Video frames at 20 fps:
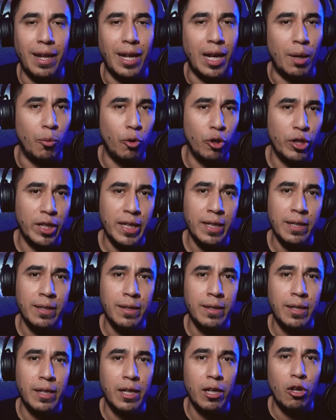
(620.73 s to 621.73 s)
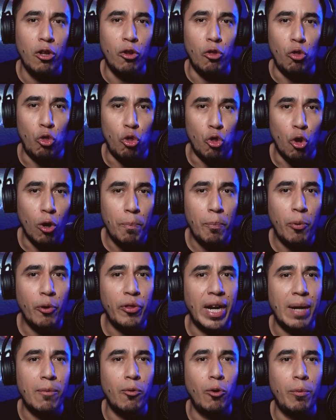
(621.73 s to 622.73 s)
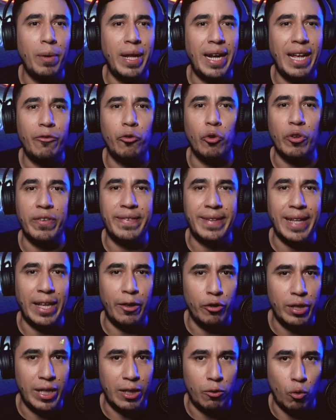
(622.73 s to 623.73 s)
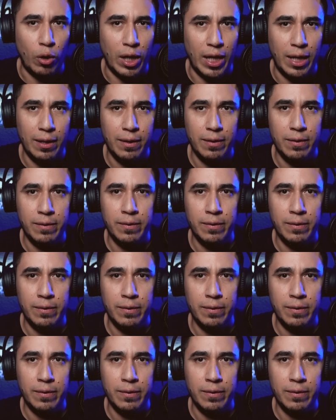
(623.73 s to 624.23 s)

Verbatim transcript: La mona no podrá volver a su estado natural.